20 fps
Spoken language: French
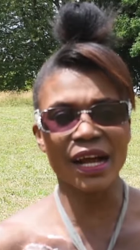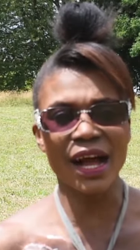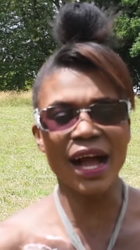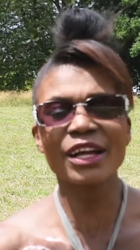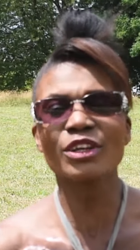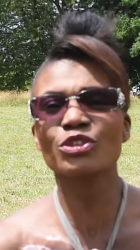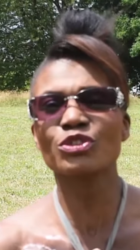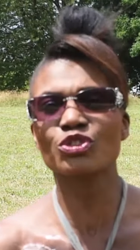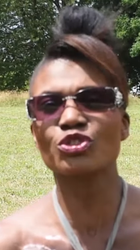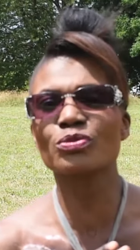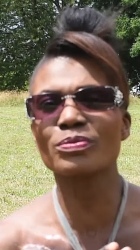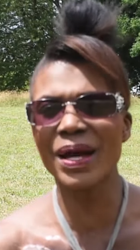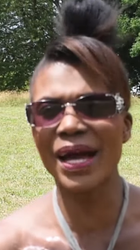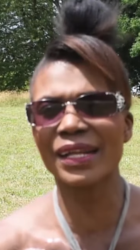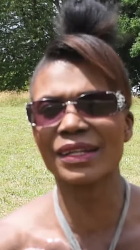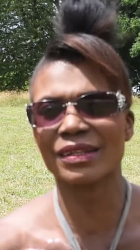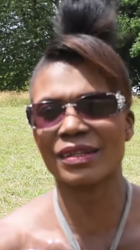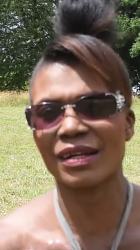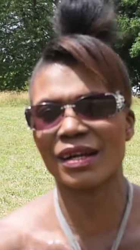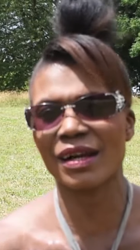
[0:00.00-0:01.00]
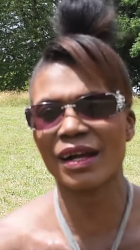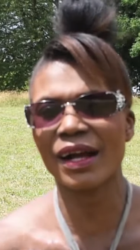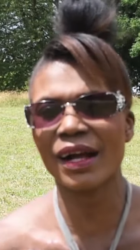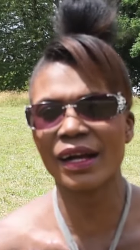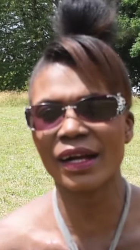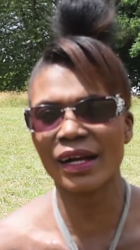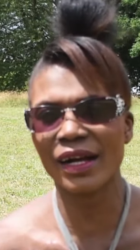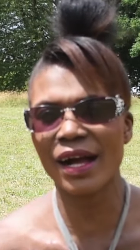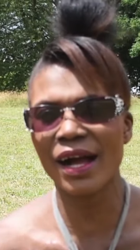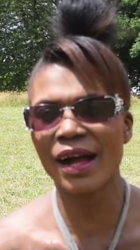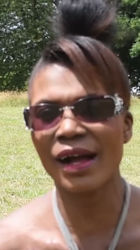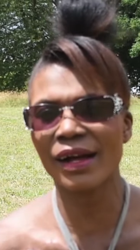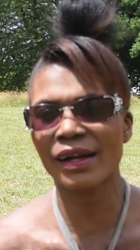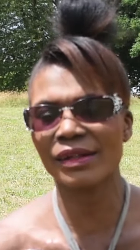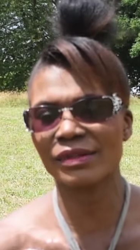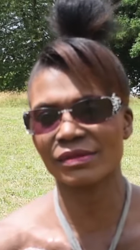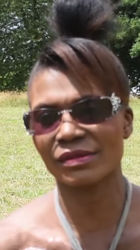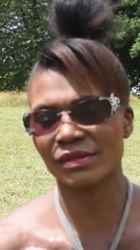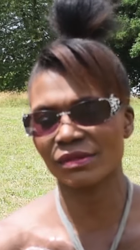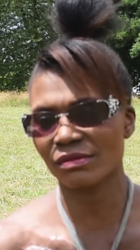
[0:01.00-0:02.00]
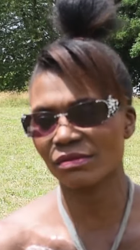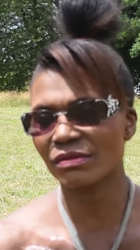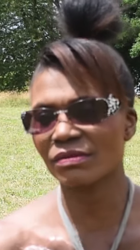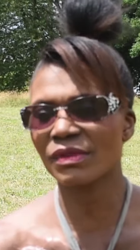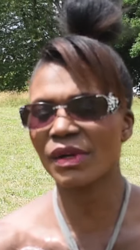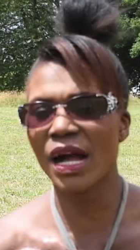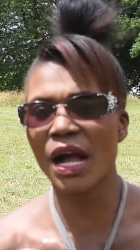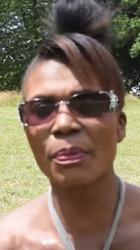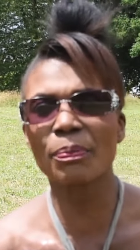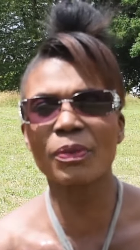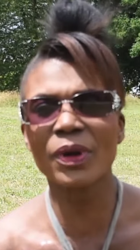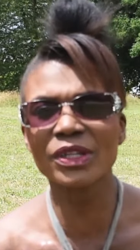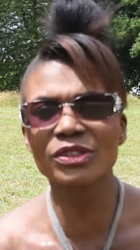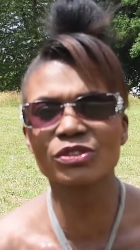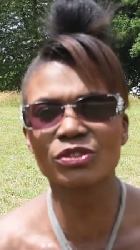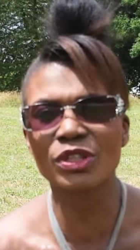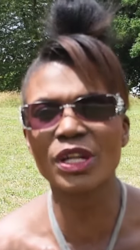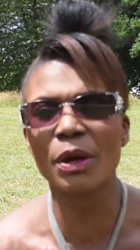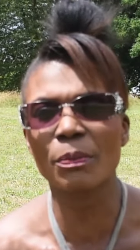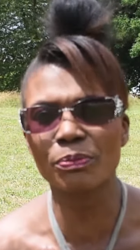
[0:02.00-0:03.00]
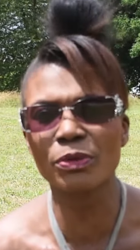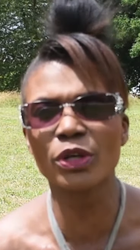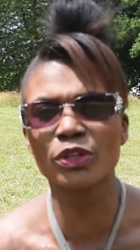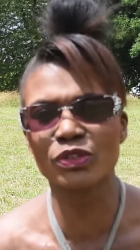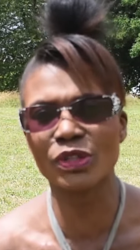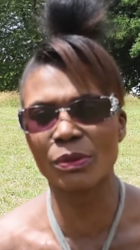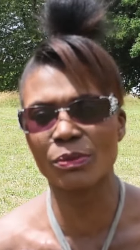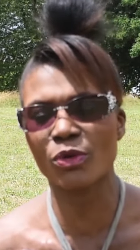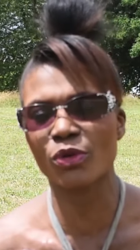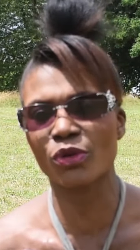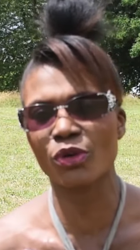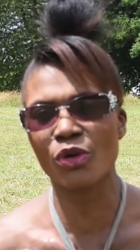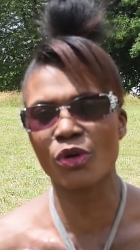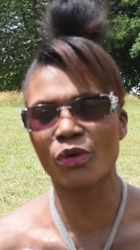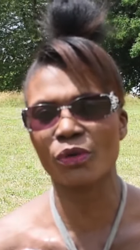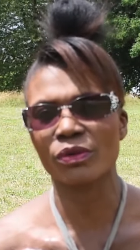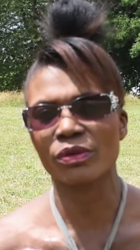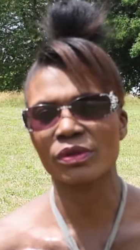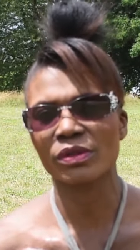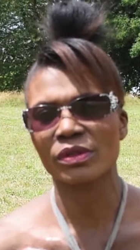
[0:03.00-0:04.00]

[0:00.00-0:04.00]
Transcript: a eu du mal à, à prendre de l'ampleur dans mon corps.